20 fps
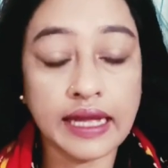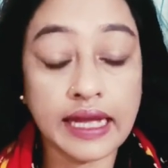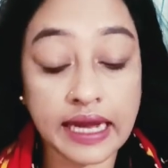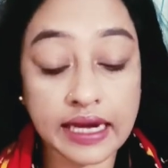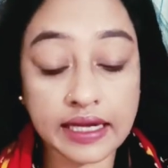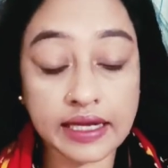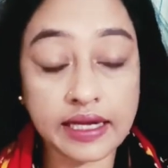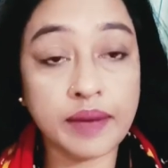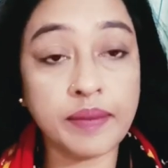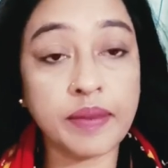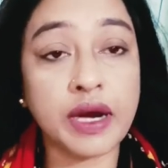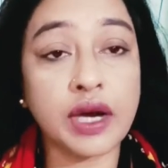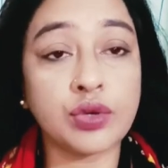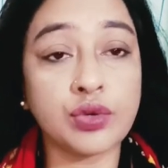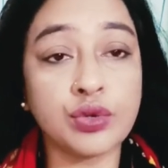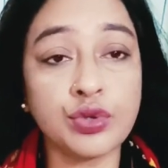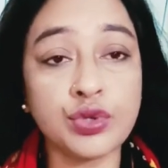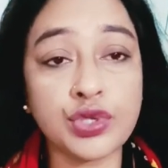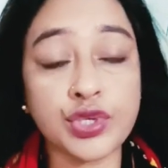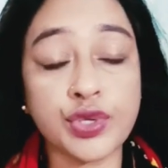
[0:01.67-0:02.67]
একটা
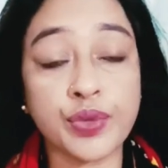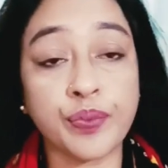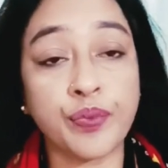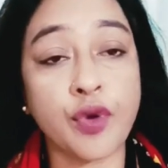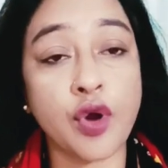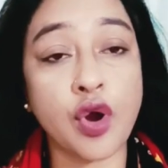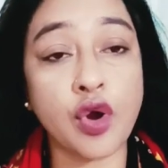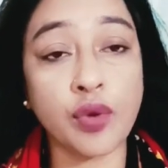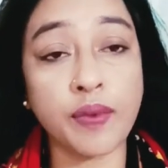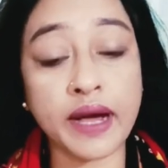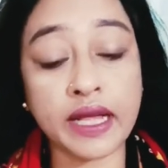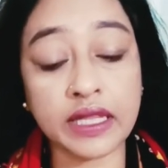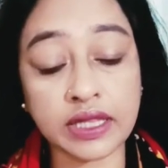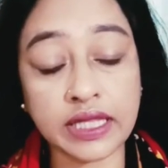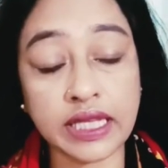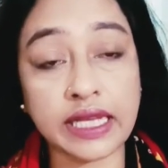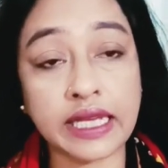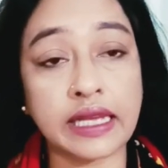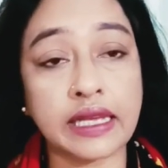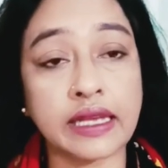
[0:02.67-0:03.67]
মানুষ ভগবান
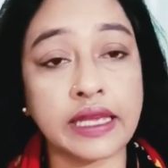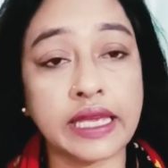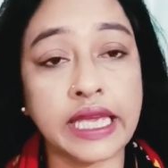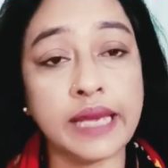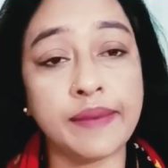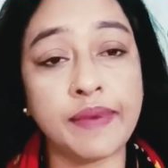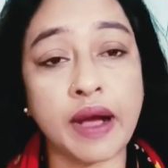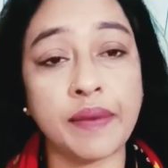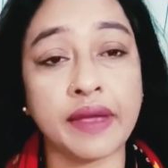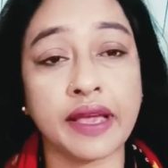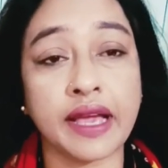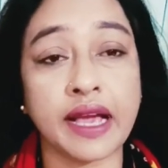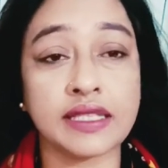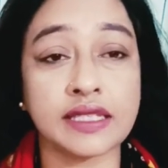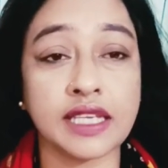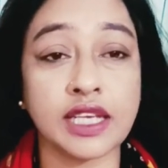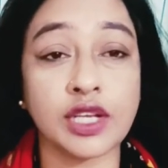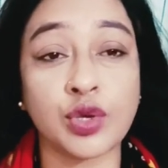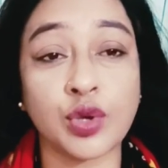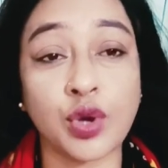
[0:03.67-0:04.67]
থেকে কিভাবে
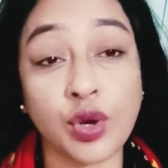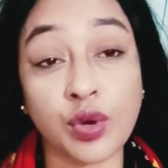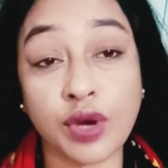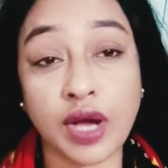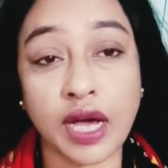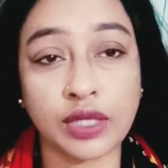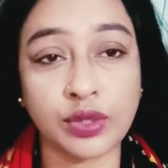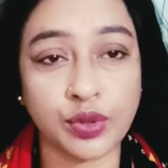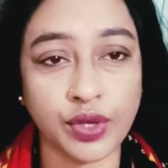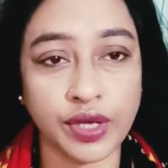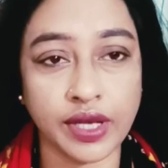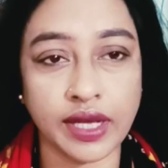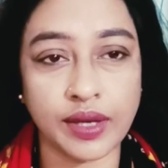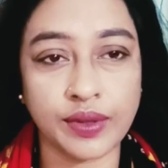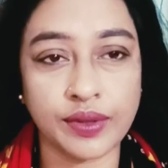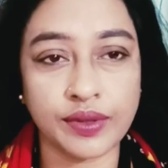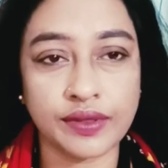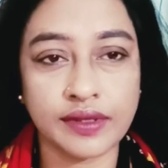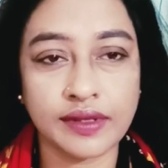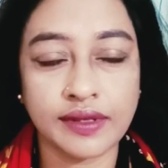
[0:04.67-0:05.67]
আজকে নরক খাদক হয়ে গেল
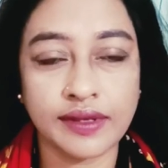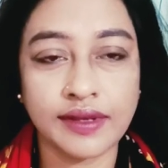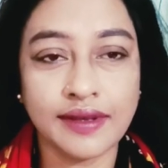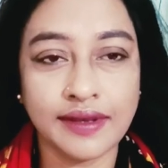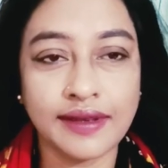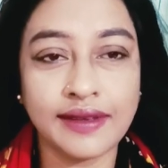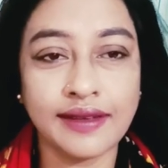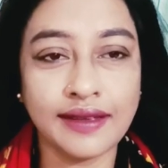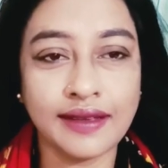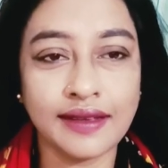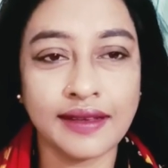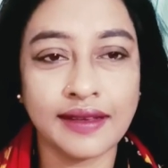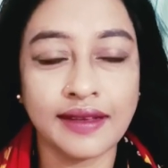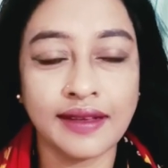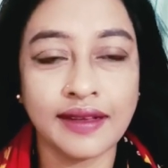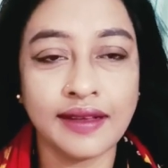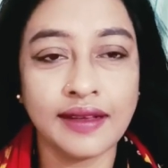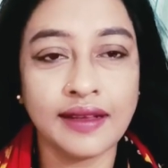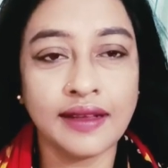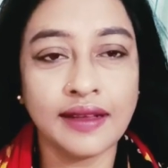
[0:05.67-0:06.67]
হ্যাঁ
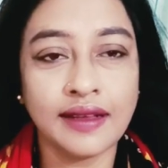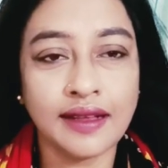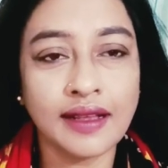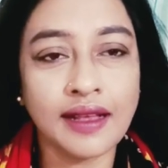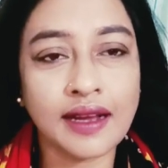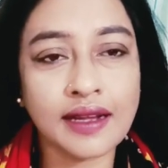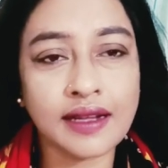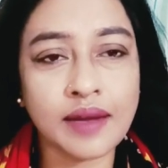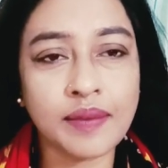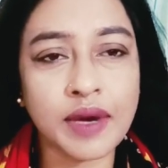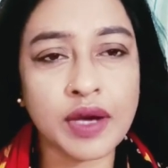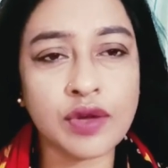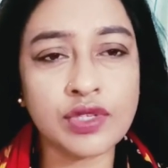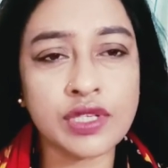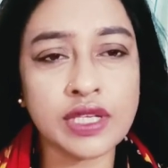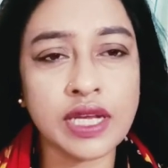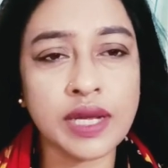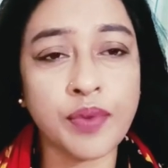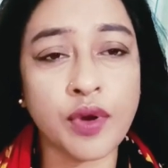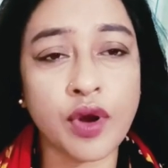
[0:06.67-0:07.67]
একটা
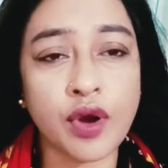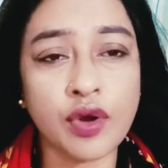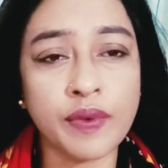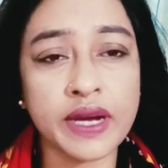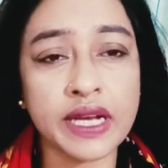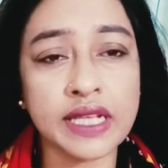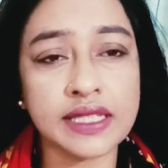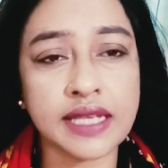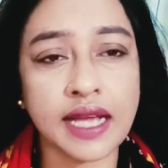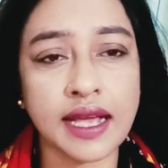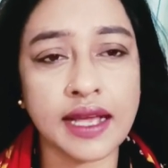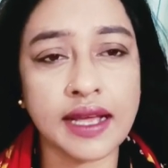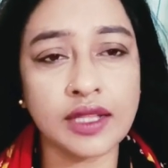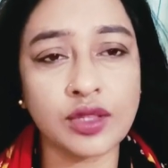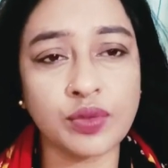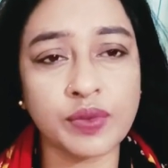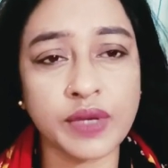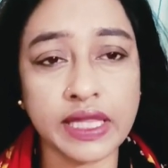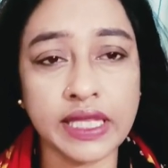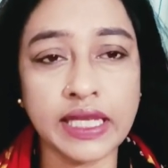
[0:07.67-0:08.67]
মানুষকে ভগবানের জায়গায়
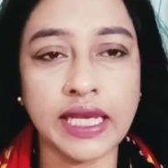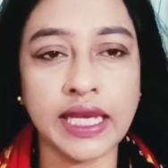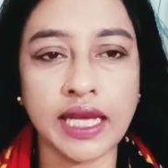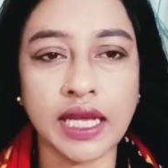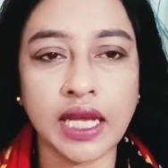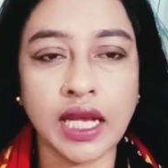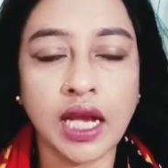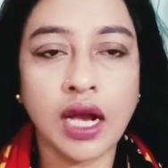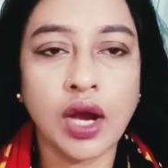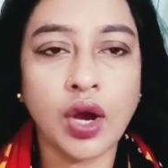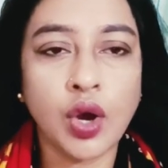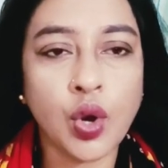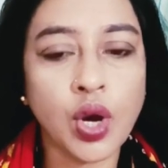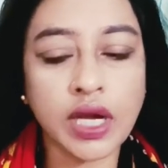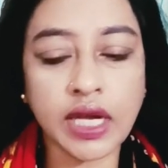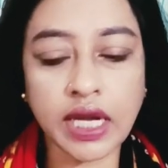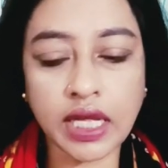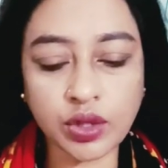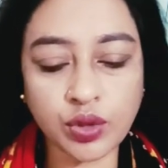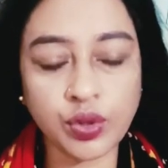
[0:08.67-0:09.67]
তোমরা দিয়ে
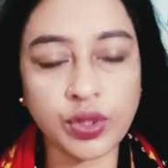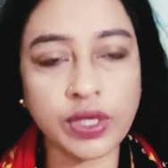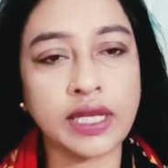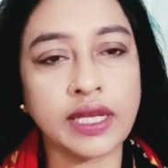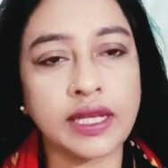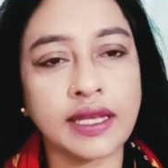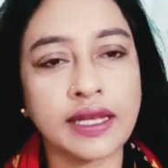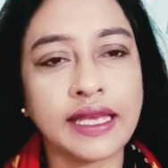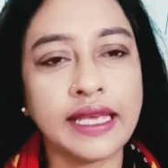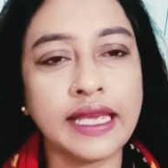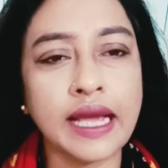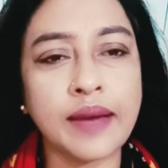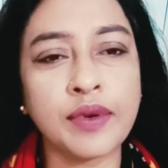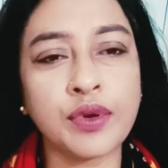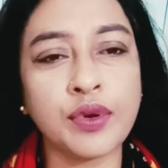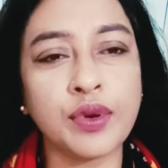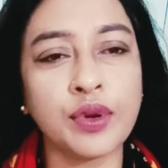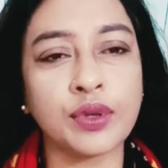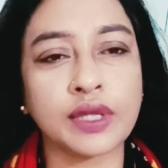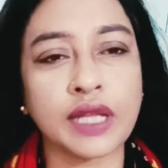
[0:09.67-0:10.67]
হঠাৎ করে কি এমন
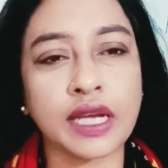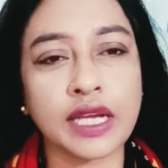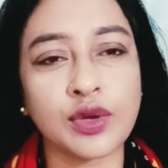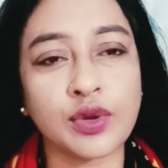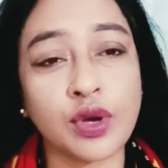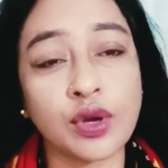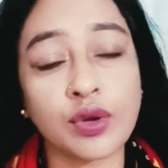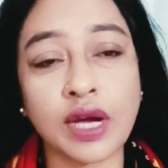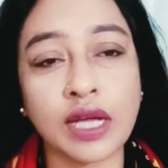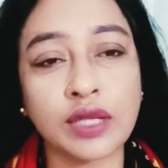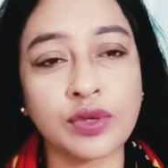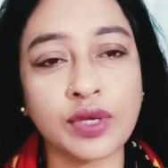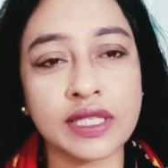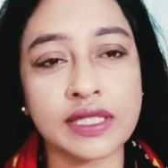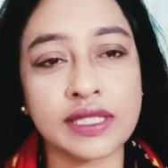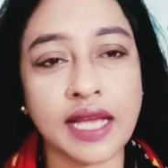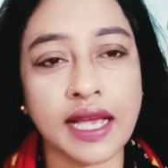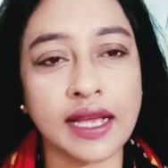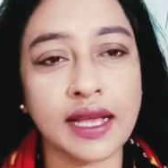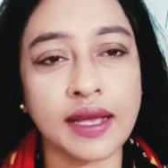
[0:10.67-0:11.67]
হলো তাকে নরক খাদকের
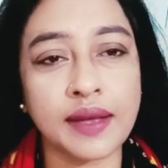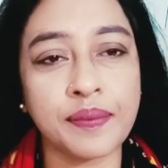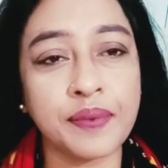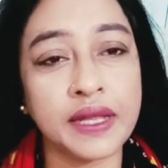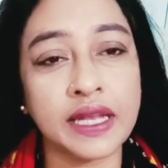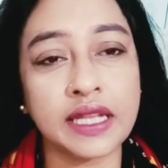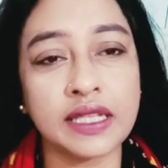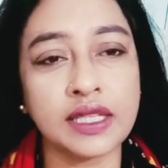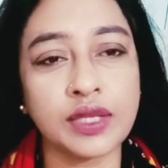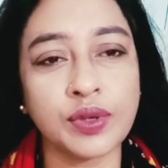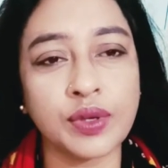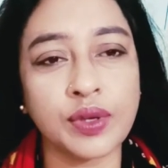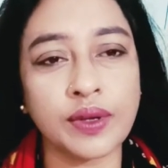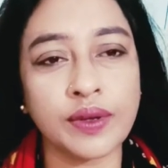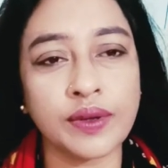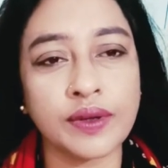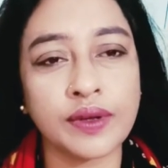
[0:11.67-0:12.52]
জায়গায় ফেলে দিতে হলো